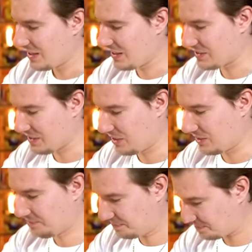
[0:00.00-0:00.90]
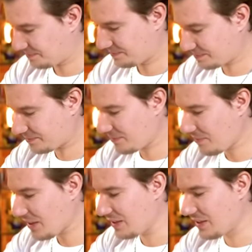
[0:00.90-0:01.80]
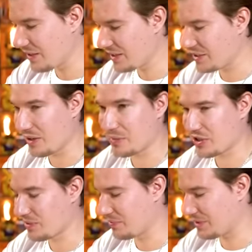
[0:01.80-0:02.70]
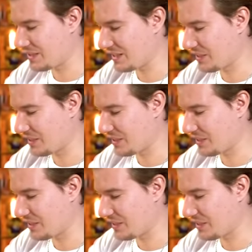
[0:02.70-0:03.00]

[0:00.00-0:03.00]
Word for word: Also, da werdet ihr bestimmt ein sehr,